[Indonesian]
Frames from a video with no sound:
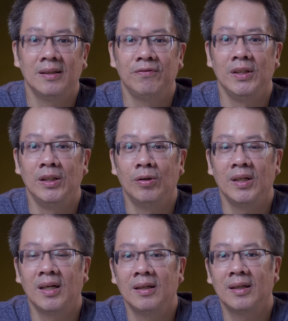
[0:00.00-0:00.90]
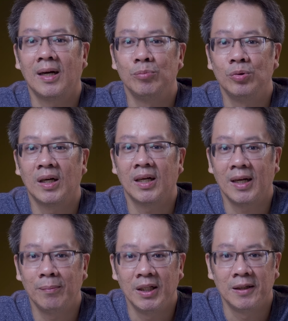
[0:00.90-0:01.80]
ke video yang kamu akan
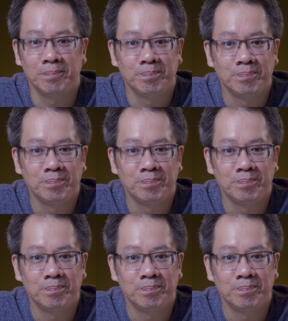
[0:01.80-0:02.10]
ambil.